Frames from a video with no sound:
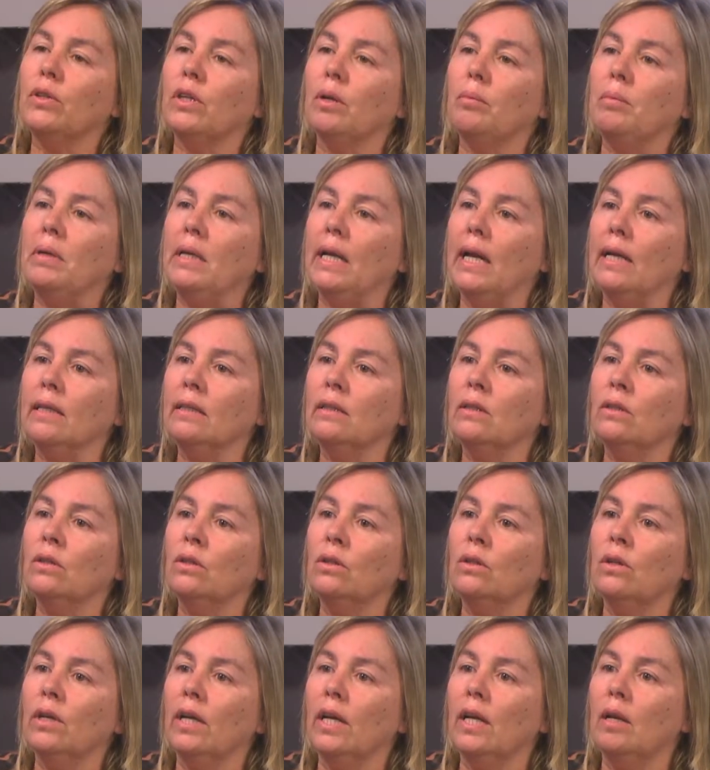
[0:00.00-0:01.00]
terminando
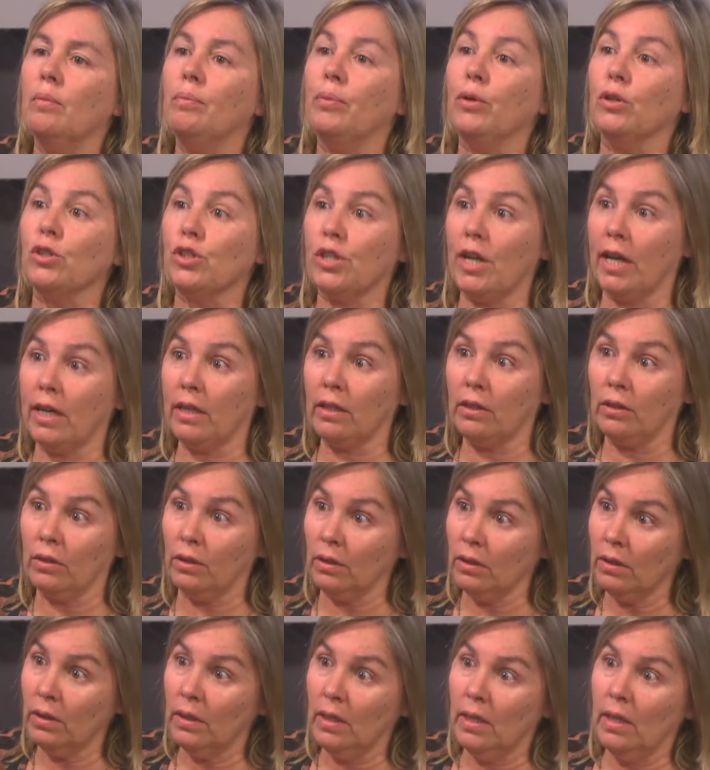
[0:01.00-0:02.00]
el
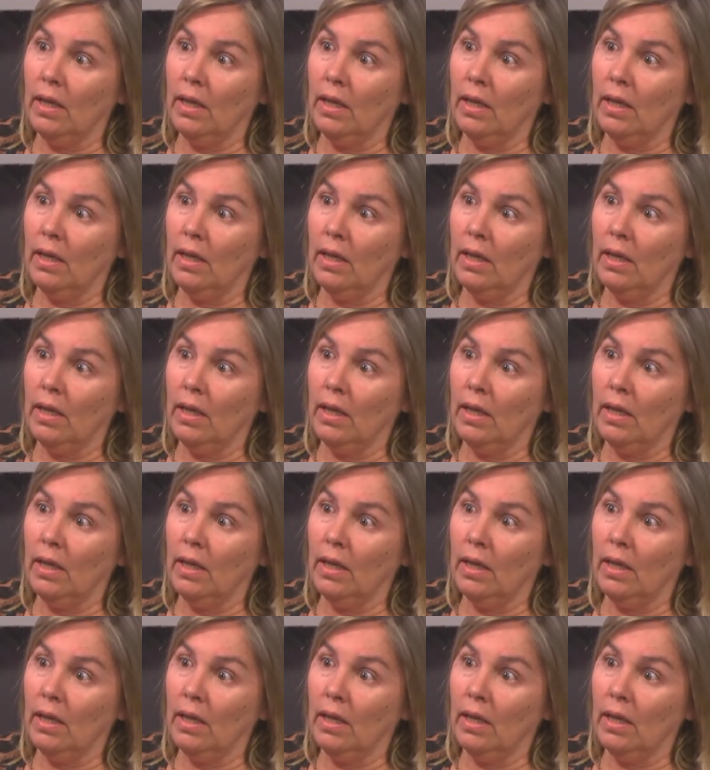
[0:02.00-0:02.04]
proyecto.